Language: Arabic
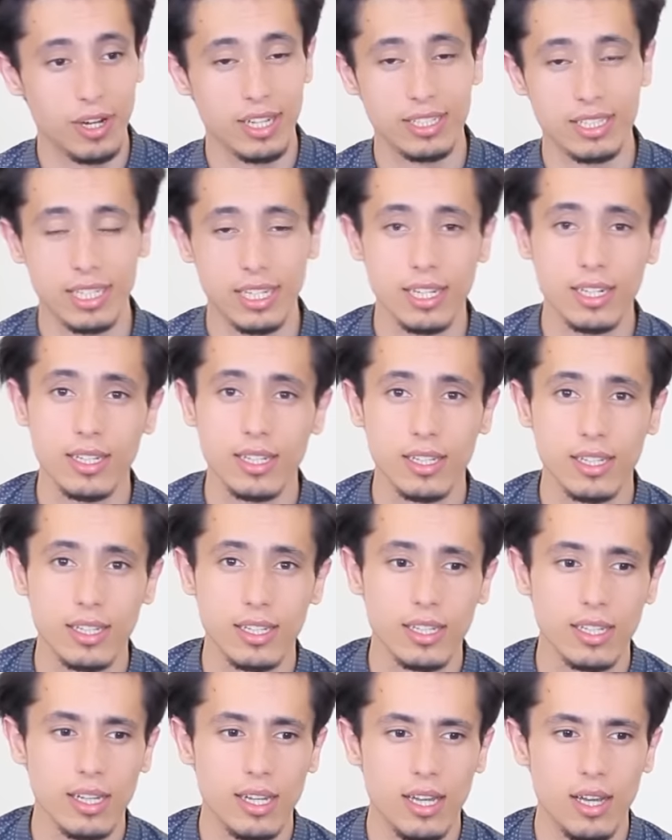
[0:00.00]
أحزنك
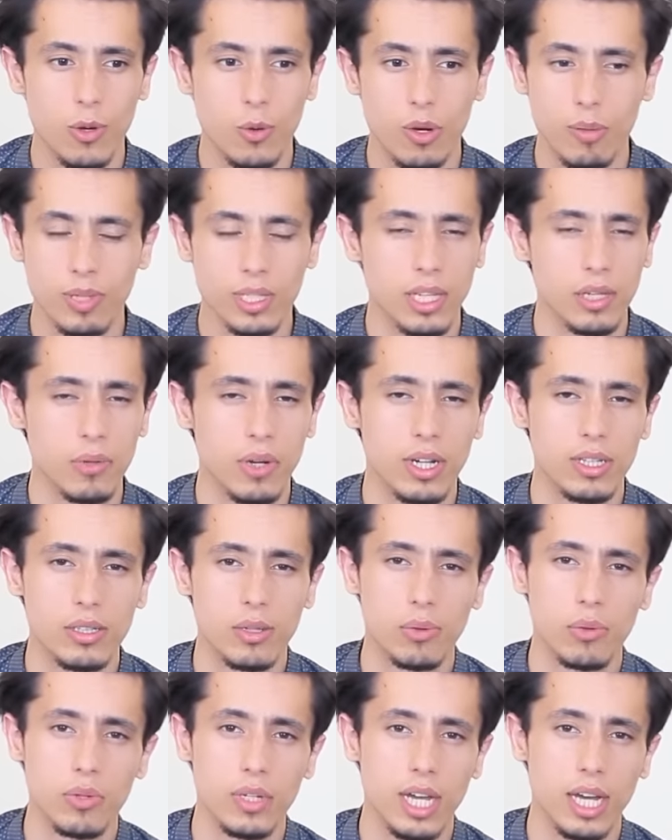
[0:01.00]
وبدأ
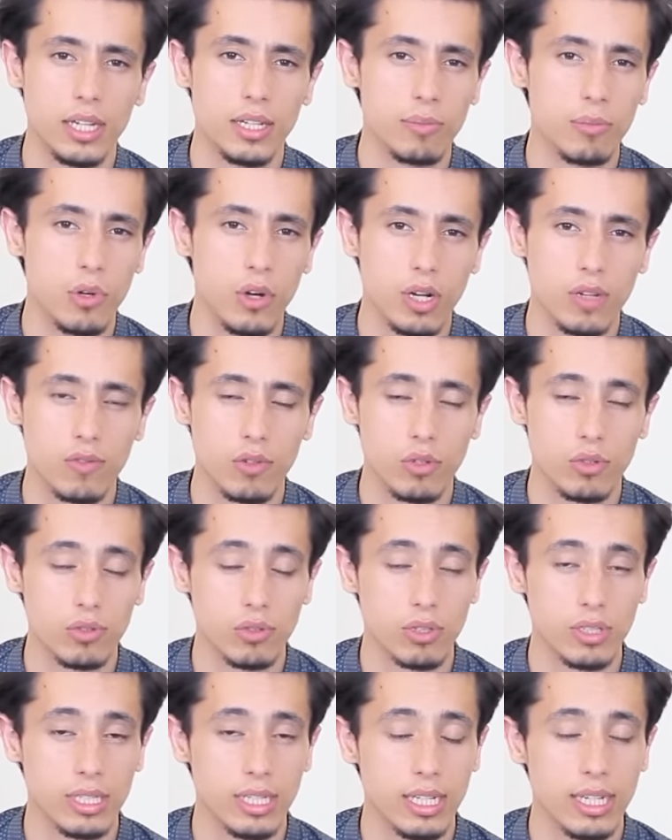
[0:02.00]
يحدثني عن المواقف
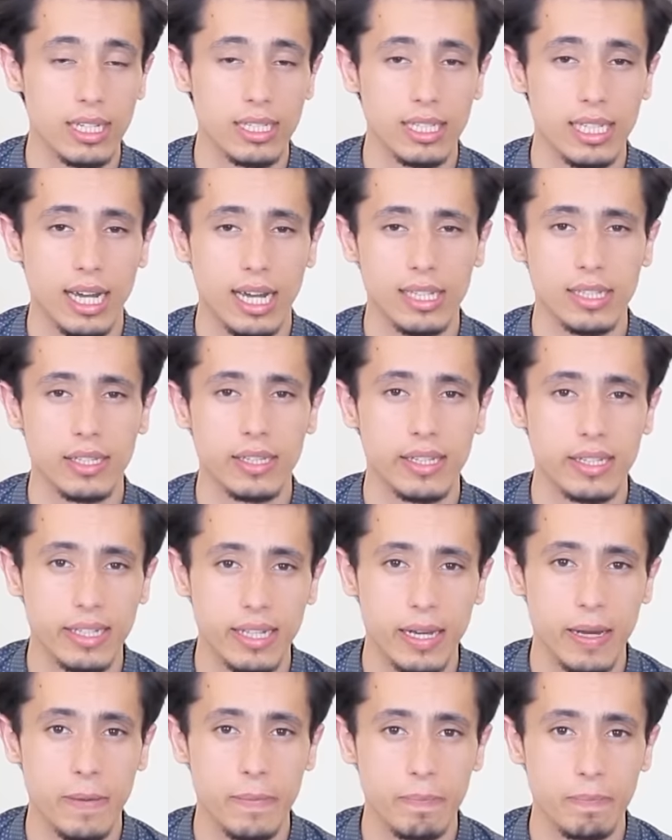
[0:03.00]
العنصرية التي حدثت
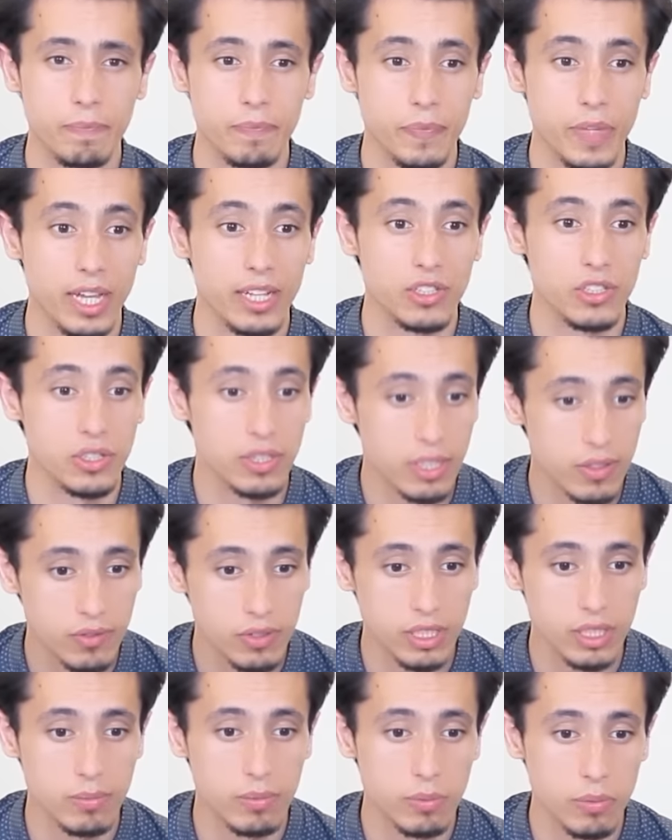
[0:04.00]
له لأجد
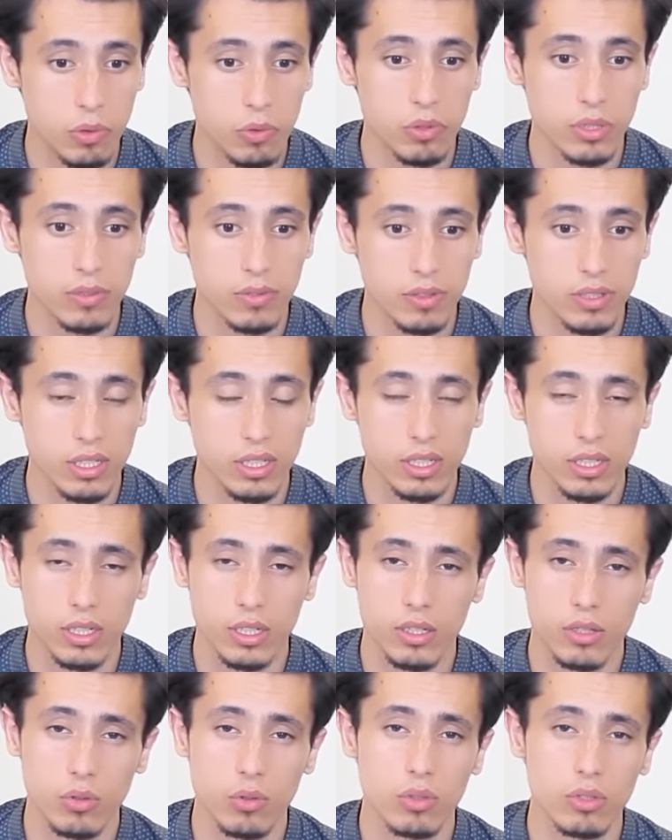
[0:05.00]
نفسي بموقفي
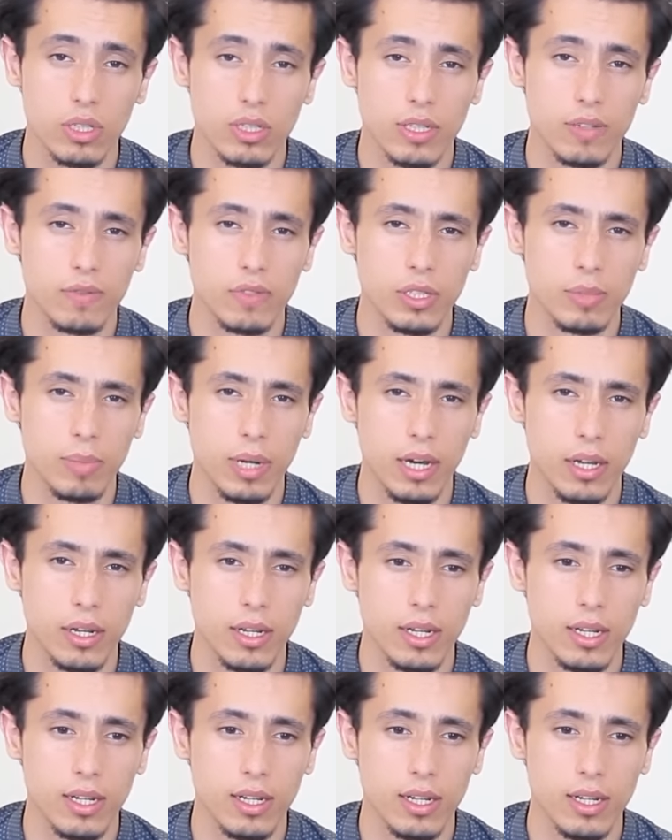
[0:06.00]
نقطة في
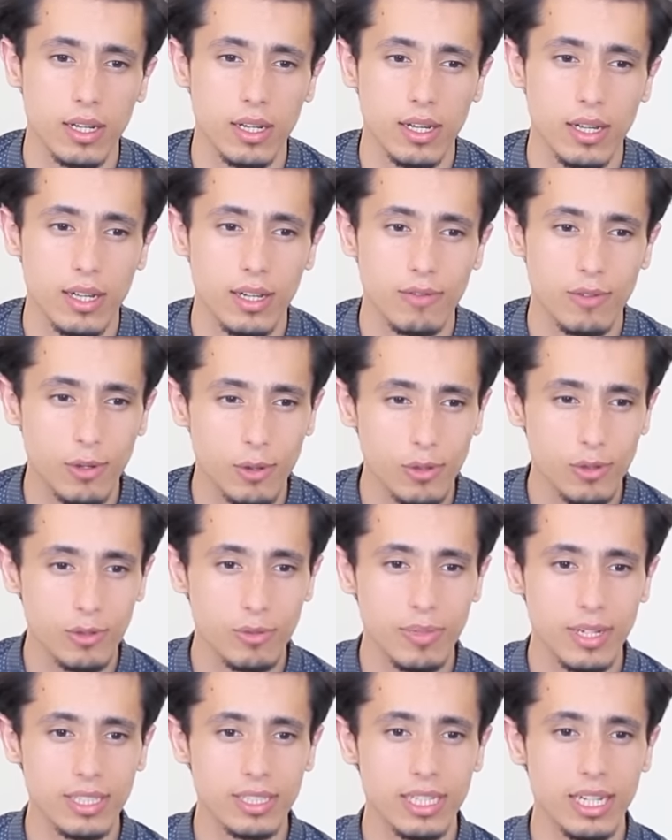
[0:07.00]
بحره فقلت
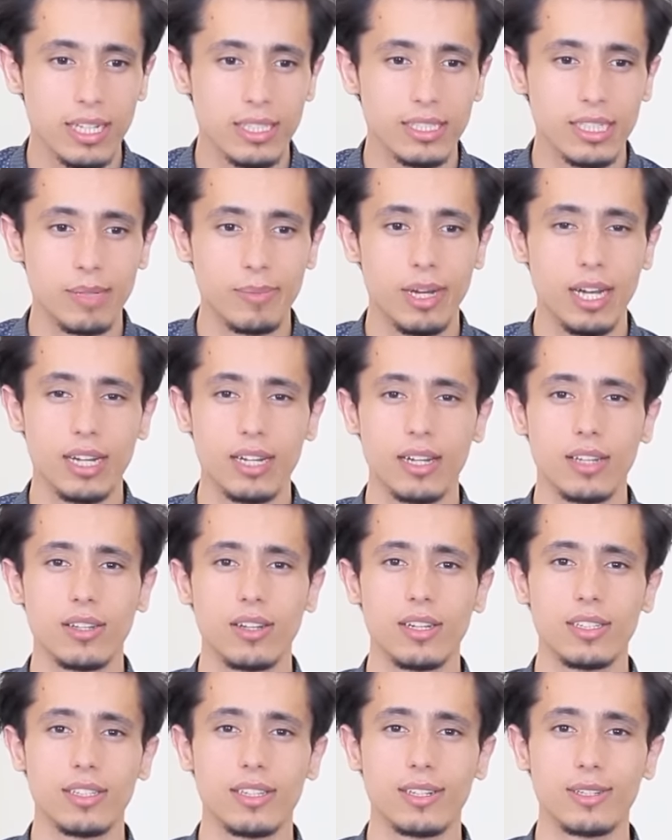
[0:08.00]
مازحا سامحك
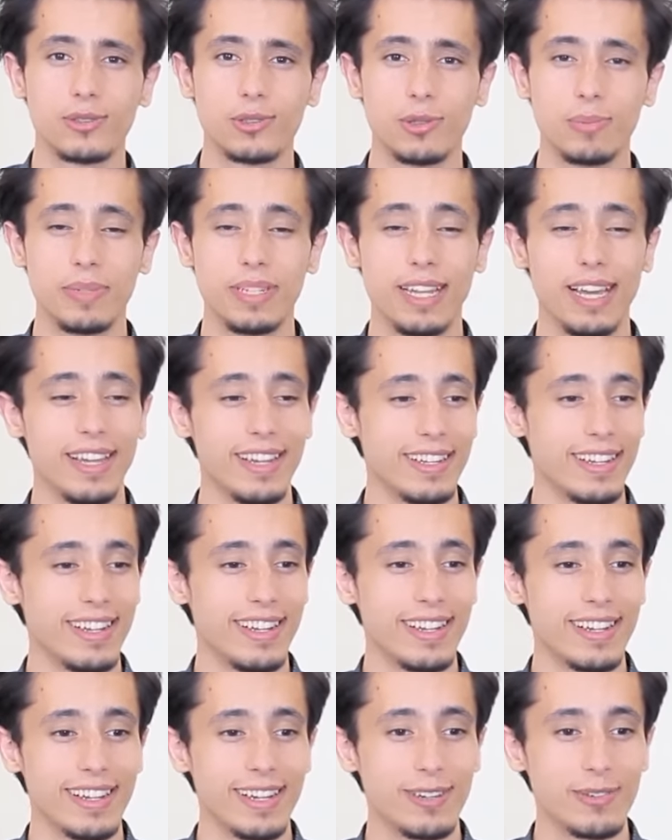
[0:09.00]
الله يا رجل من أين
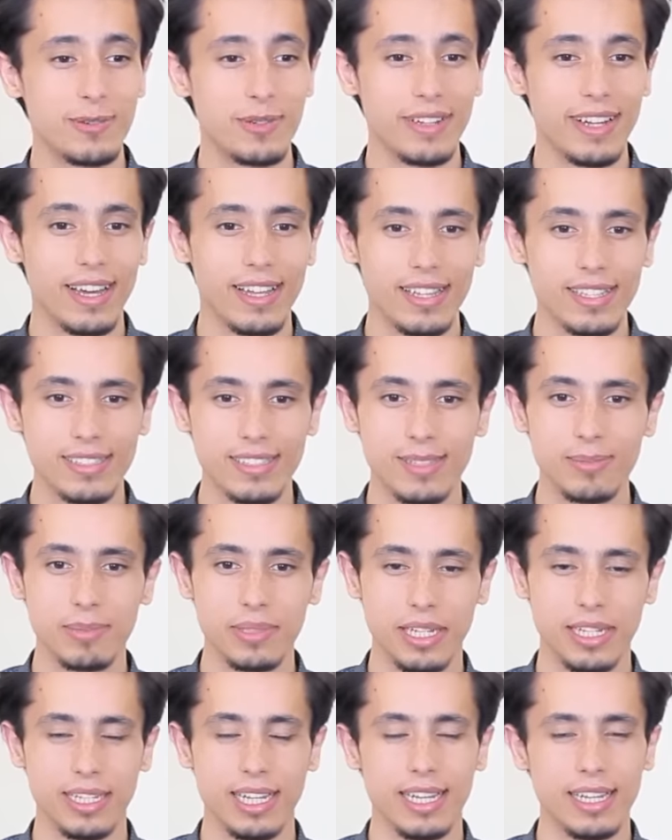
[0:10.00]
لك كل هذا
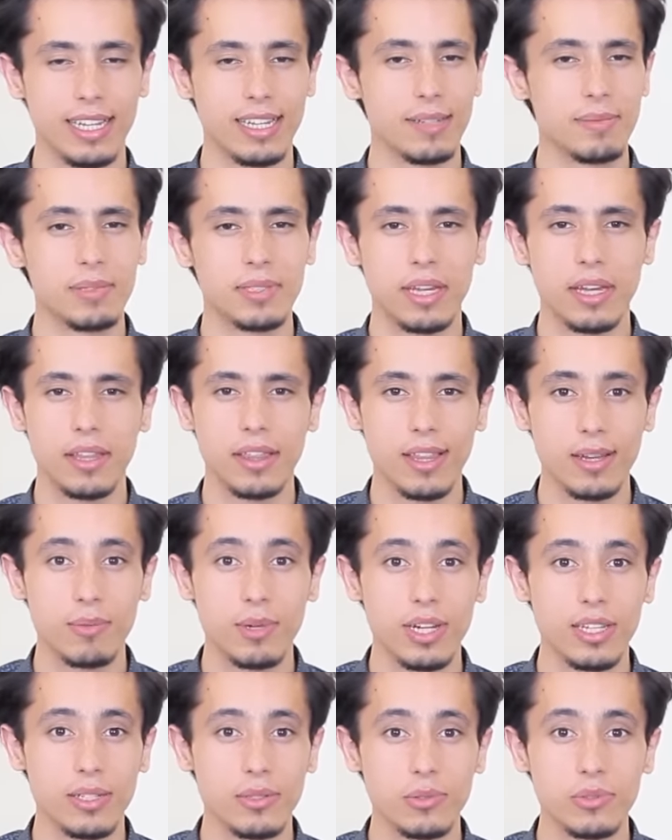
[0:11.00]
الصبر يعني أنا لبضعة
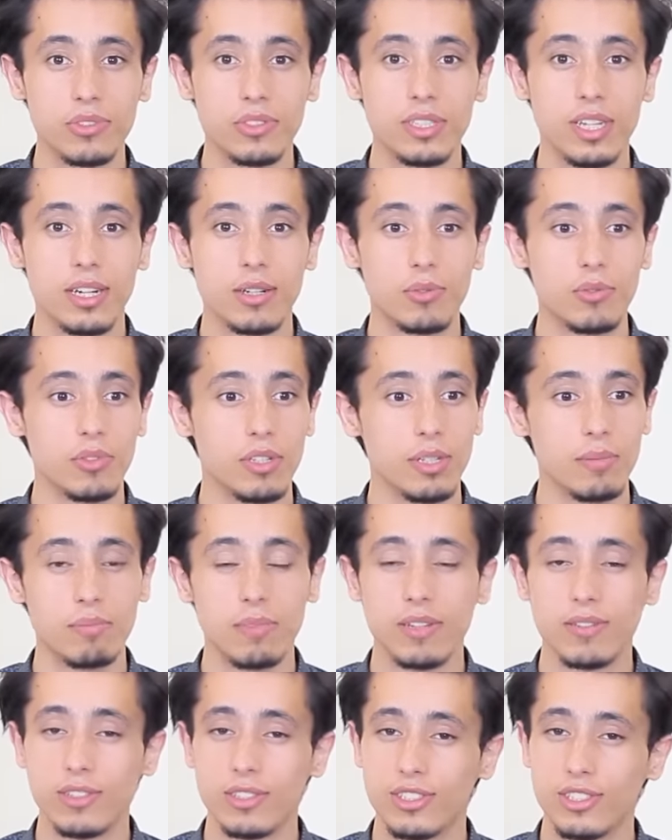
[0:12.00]
ثواني كنت سأكون
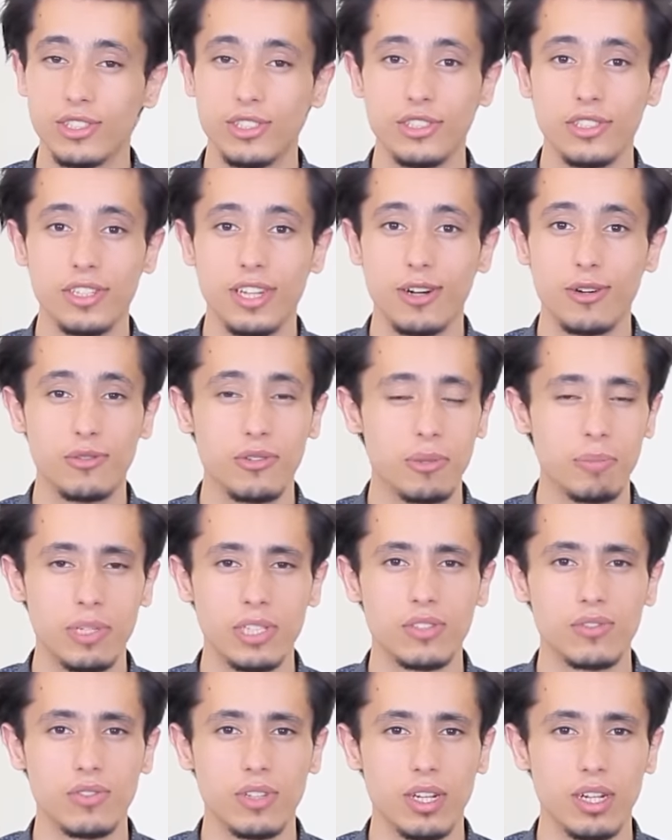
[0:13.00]
إما في السجن أو في
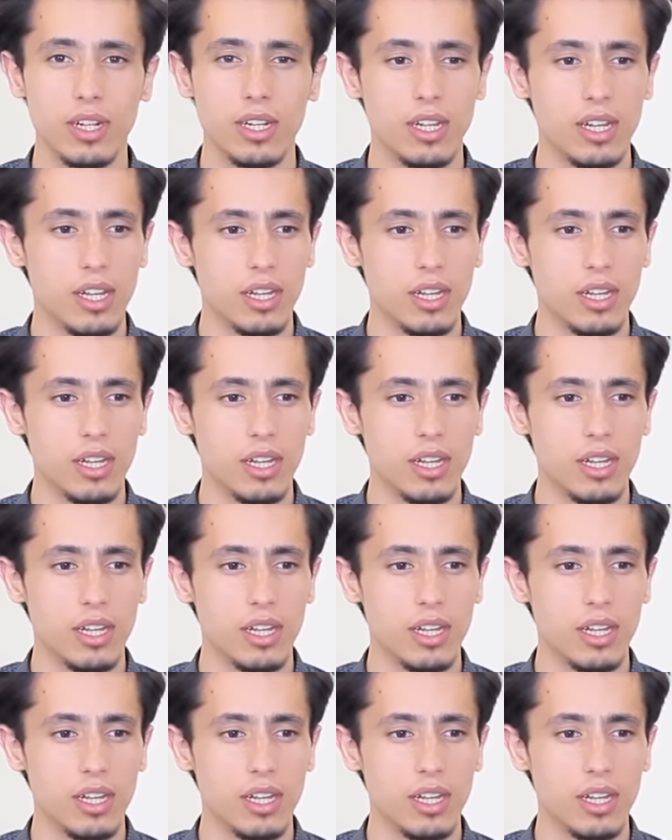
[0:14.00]
المشفى